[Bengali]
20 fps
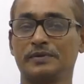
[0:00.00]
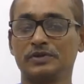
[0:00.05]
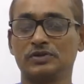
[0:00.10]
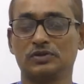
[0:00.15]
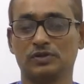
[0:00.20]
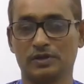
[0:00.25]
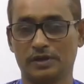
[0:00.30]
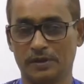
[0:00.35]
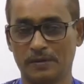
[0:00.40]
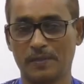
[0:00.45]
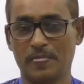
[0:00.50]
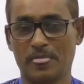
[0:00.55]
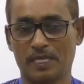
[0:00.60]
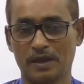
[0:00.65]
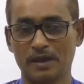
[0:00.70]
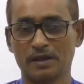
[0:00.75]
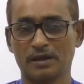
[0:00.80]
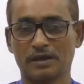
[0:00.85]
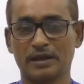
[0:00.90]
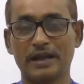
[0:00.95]
বিষয়
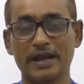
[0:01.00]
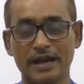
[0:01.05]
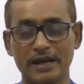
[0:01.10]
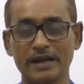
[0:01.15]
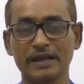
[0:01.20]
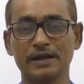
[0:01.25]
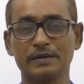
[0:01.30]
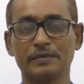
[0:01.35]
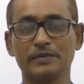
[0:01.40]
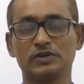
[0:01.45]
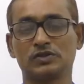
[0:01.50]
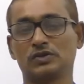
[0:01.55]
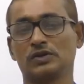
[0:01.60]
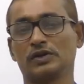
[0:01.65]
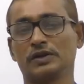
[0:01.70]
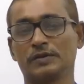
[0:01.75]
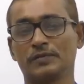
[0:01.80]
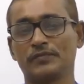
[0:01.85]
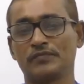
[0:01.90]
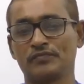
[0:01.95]
জ্ঞানের
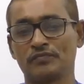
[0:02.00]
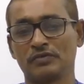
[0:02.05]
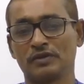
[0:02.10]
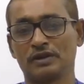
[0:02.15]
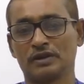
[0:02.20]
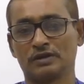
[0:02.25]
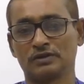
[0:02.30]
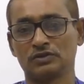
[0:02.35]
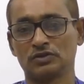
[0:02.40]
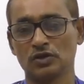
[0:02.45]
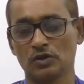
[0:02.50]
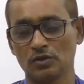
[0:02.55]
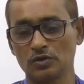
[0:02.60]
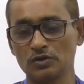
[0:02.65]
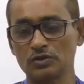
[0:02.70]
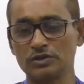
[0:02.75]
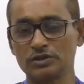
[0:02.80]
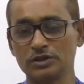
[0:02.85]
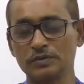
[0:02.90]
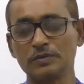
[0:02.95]
বিষয়
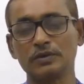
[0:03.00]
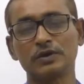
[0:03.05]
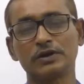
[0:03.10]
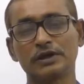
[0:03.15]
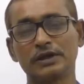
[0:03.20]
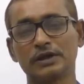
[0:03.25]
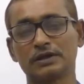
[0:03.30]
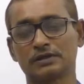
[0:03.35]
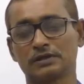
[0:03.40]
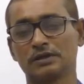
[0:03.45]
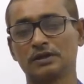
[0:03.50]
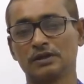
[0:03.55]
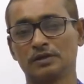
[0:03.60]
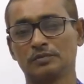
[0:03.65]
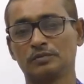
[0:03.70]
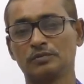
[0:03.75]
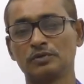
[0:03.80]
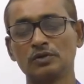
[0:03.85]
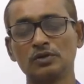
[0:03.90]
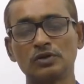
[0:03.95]
জগৎ জীবনের
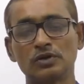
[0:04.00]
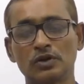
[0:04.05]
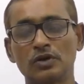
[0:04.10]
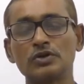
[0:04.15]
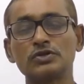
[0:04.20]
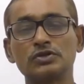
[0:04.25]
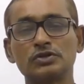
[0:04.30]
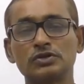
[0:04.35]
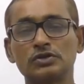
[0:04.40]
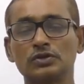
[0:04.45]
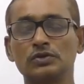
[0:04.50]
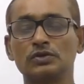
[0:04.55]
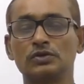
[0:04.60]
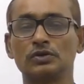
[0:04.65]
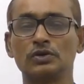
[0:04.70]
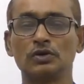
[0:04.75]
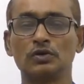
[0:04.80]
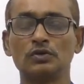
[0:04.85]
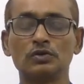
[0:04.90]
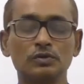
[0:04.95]
মূল রহস্য
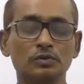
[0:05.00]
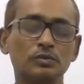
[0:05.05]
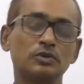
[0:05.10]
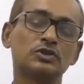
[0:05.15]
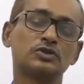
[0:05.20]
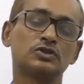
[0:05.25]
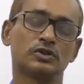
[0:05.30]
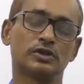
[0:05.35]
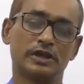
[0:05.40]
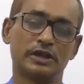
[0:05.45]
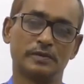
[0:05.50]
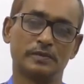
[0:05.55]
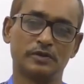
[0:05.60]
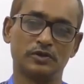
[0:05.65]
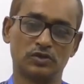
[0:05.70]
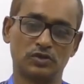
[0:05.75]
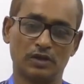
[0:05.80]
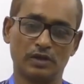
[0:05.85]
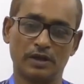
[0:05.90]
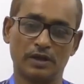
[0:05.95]
উন্মোচনের
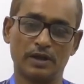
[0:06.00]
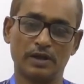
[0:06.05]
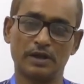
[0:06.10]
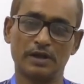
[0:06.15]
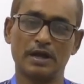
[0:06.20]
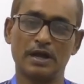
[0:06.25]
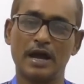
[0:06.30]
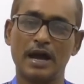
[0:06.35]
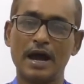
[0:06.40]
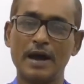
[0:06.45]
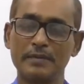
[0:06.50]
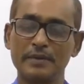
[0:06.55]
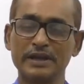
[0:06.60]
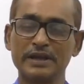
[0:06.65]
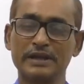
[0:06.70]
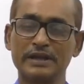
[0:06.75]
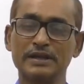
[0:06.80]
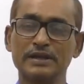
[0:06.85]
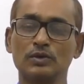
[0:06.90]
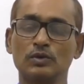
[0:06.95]
বিষয় আমি
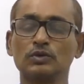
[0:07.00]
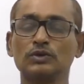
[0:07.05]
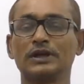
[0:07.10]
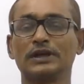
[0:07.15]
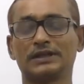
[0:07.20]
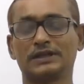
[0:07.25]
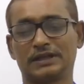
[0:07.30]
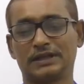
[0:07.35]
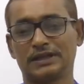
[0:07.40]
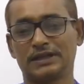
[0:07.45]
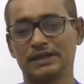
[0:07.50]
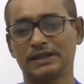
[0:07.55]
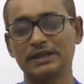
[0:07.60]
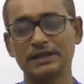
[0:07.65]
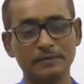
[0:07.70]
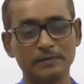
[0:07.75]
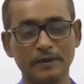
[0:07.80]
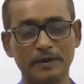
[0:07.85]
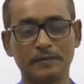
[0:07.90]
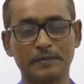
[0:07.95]
কি কোথা থেকে
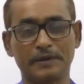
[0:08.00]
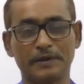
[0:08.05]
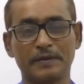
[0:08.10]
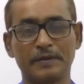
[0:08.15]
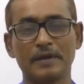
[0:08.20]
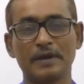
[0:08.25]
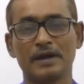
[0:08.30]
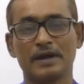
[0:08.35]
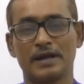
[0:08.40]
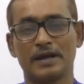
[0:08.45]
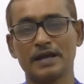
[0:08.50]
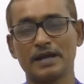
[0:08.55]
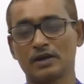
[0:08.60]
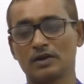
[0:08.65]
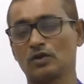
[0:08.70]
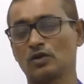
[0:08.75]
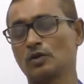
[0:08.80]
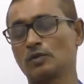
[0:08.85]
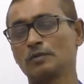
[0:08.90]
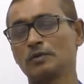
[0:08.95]
কিভাবে এর
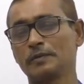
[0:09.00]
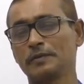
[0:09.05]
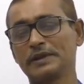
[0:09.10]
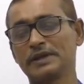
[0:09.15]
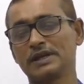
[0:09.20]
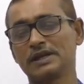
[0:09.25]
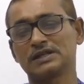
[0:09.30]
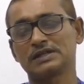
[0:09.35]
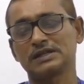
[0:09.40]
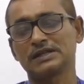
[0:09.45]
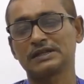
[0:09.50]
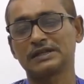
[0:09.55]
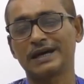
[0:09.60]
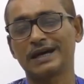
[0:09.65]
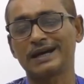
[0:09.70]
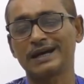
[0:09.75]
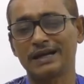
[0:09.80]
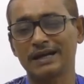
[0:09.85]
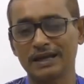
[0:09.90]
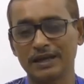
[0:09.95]
ক্রমবিকাশের
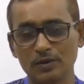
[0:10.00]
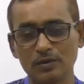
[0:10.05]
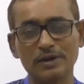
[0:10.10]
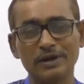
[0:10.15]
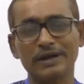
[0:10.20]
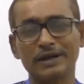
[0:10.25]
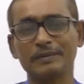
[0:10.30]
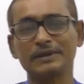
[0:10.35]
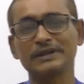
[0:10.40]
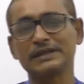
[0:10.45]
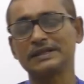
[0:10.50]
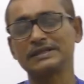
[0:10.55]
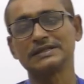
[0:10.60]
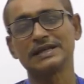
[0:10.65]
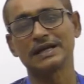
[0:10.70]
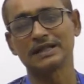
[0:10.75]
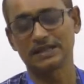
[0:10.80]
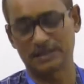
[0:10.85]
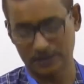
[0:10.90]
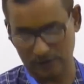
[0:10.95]
ধারা এগুলার আমাদের
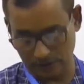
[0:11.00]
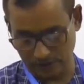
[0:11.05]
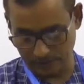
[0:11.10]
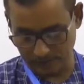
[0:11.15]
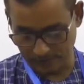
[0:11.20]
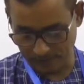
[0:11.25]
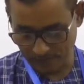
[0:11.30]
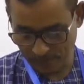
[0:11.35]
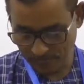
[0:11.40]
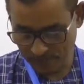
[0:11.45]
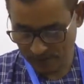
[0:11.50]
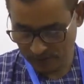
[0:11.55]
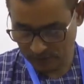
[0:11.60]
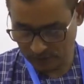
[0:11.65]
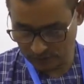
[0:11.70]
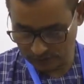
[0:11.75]
জানতে হবে তো